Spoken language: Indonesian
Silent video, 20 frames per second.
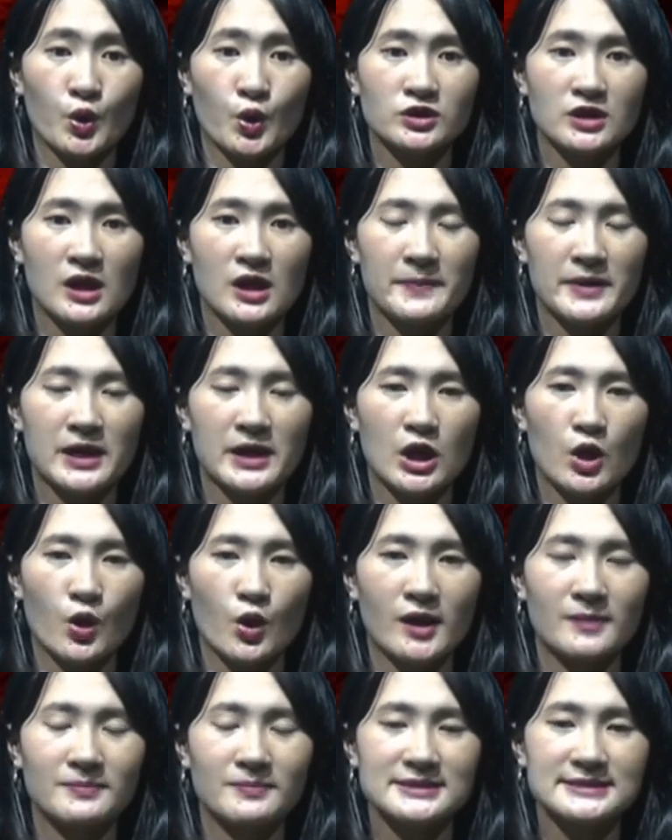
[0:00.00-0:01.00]
Kota
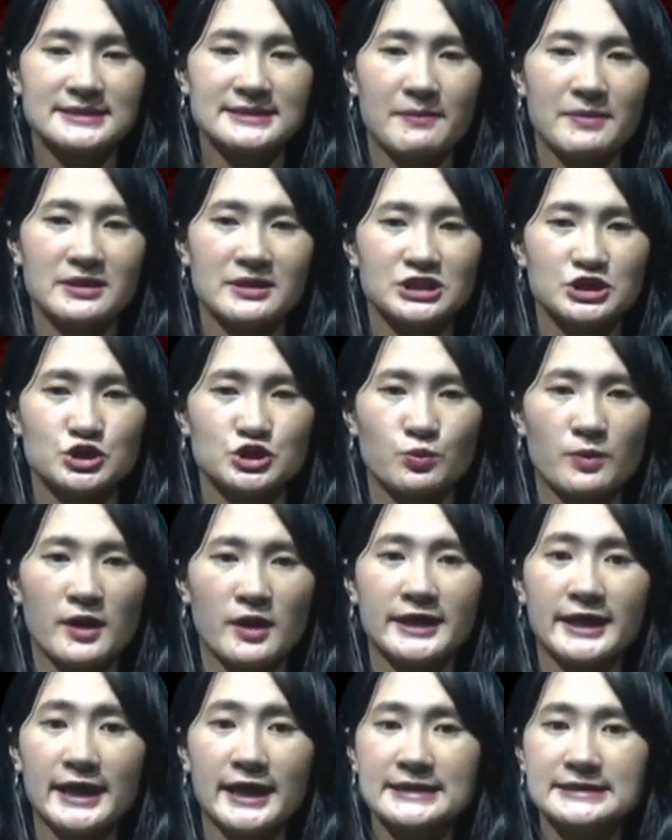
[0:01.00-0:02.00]
Pekalongan bersama sejumlah
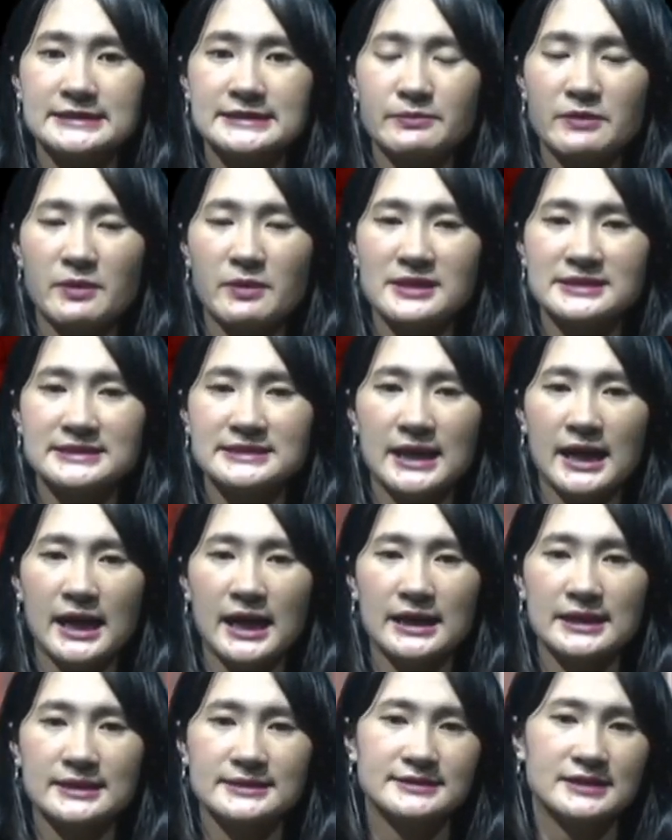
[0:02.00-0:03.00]
gereja memastikan
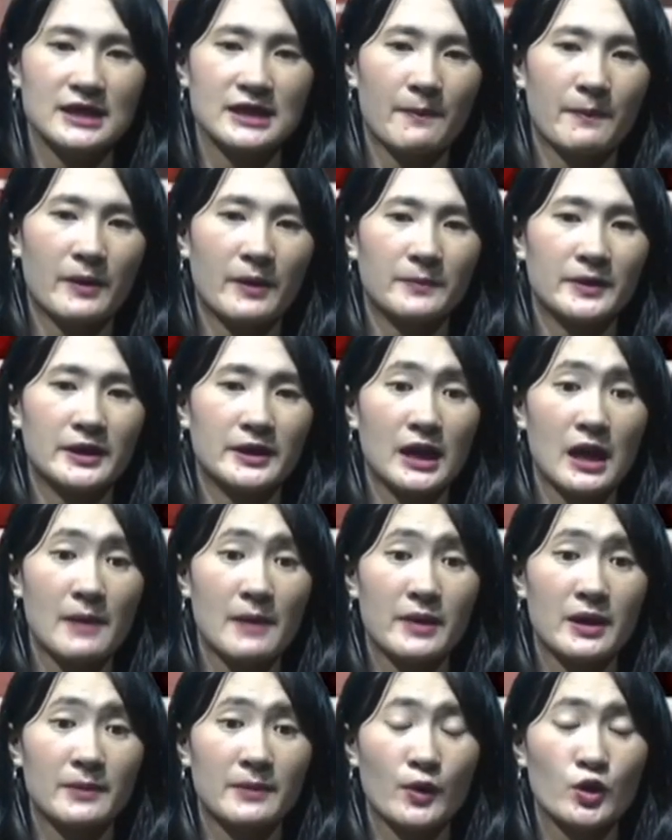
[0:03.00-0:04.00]
kesiapan
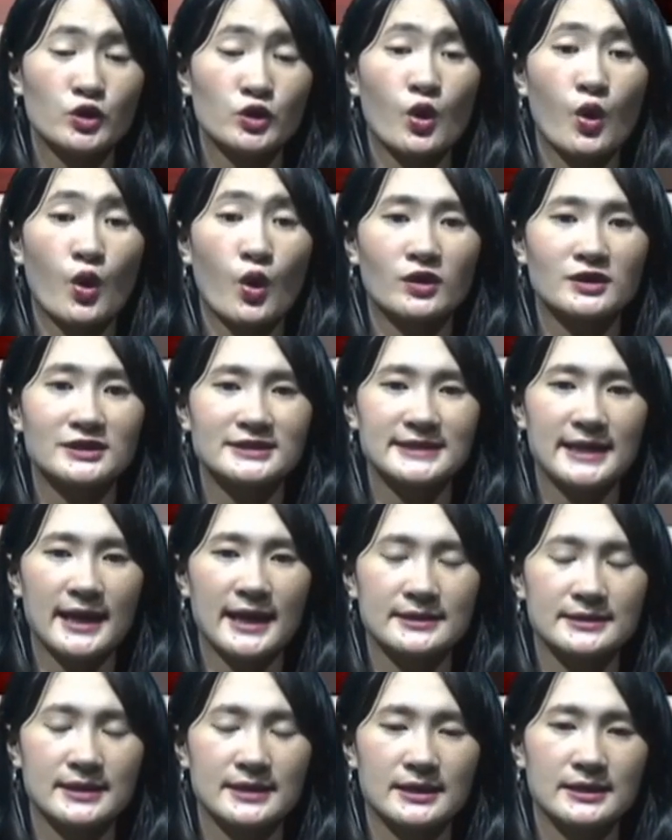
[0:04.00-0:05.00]
penerapan protokol
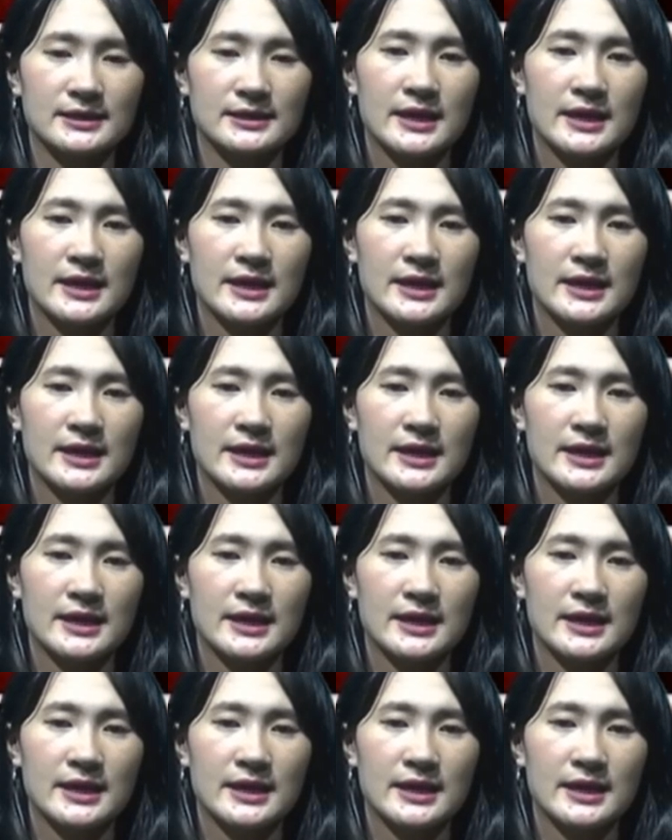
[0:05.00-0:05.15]
kesehatan.